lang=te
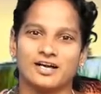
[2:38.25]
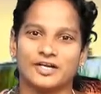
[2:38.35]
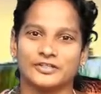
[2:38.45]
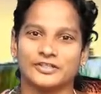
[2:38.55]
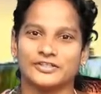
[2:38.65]

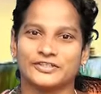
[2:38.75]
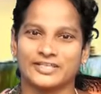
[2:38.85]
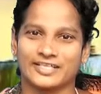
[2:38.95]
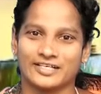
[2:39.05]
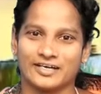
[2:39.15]
అటు ఇటు
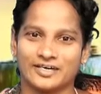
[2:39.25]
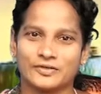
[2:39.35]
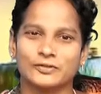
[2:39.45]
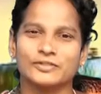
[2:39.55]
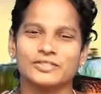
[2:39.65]
తిరక్క
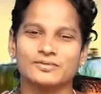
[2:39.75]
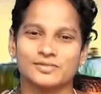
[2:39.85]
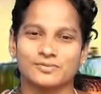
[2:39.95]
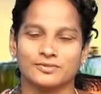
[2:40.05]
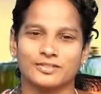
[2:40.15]
కొద్ది
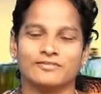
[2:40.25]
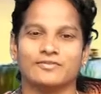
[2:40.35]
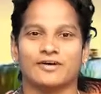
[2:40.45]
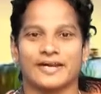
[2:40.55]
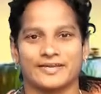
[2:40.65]
నిమిషంలో దేవుని
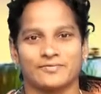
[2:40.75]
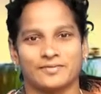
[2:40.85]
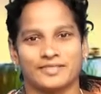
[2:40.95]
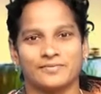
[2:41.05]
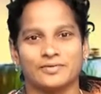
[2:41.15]
వాక్యం
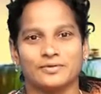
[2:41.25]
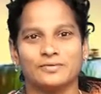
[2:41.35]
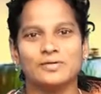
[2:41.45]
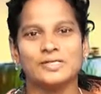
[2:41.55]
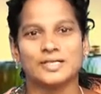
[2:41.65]
మీద మీరు
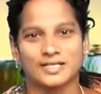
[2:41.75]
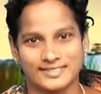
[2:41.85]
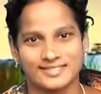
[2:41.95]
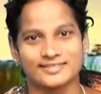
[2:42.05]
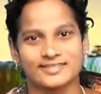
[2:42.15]

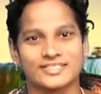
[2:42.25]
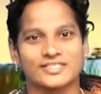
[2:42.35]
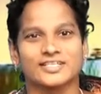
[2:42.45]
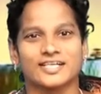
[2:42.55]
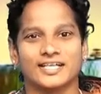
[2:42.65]

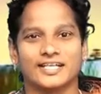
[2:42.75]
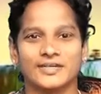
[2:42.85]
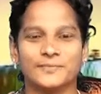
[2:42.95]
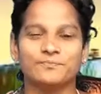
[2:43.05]
కాన్సన్ట్రేషన్ కలిగి